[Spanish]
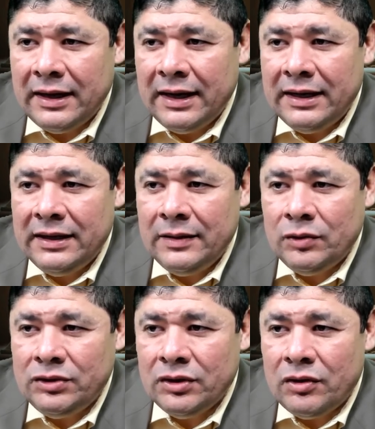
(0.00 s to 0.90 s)
hay
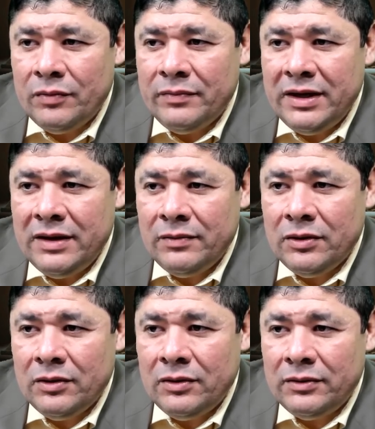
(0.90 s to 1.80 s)
mucho
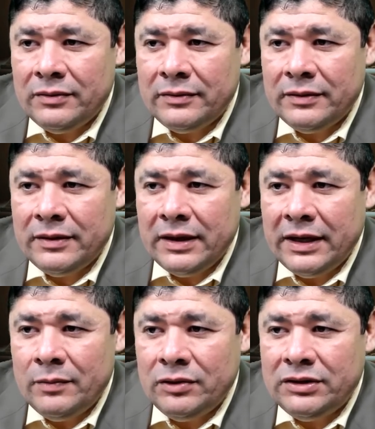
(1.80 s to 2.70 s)
convivio,
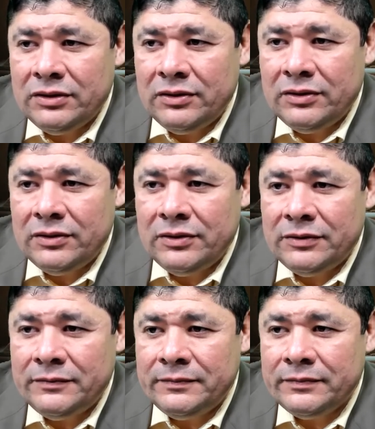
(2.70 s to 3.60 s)
hay mucho...